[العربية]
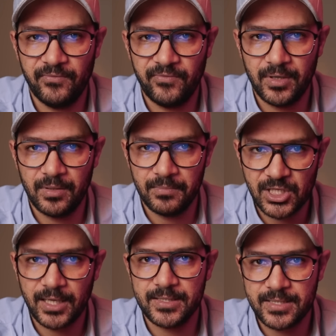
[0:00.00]
في
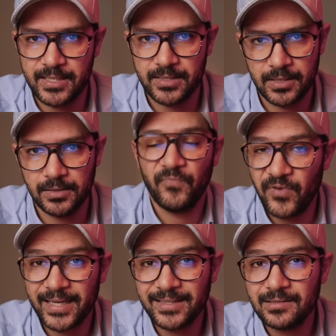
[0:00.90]
المشاكل السياسيه دي
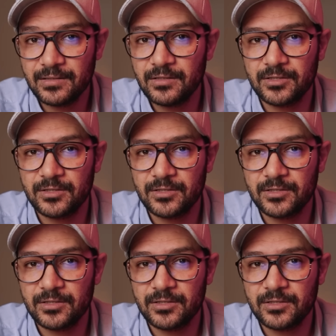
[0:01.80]
فاكيد تقدر